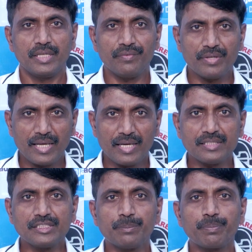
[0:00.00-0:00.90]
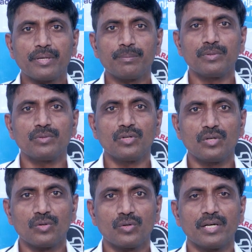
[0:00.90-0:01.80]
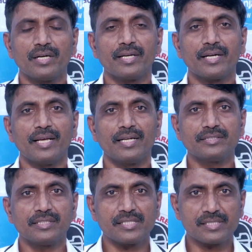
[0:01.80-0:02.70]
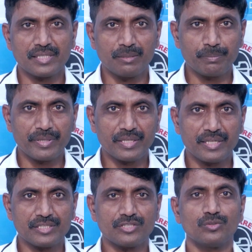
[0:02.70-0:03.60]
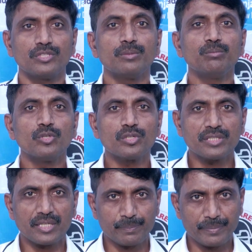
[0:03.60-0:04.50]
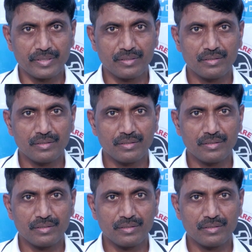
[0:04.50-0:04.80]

ఈవెన్ ఎలర్జీ ప్రాబ్లం ఉన్న కూడా ఇక్కడ ఎలర్జీకి స్కిన్ ప్రిక్ టెస్ట్ ఇమ్యునోథెరపీ